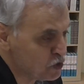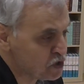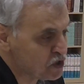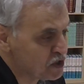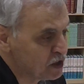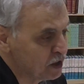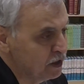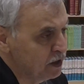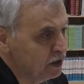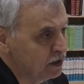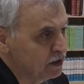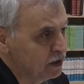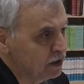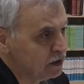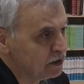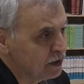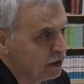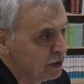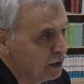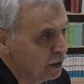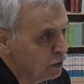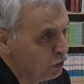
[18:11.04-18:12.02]
O sığır
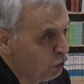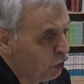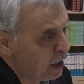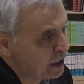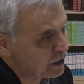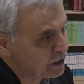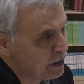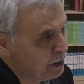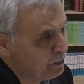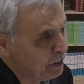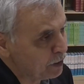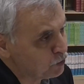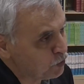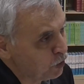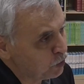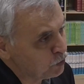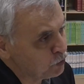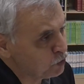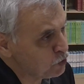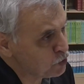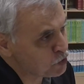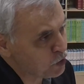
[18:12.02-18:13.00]
o adama
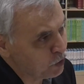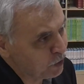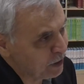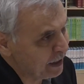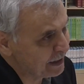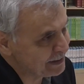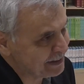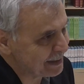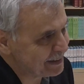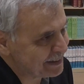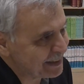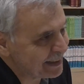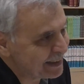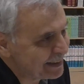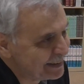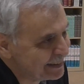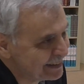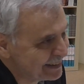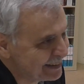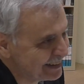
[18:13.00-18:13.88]
döndü şöyle dedi.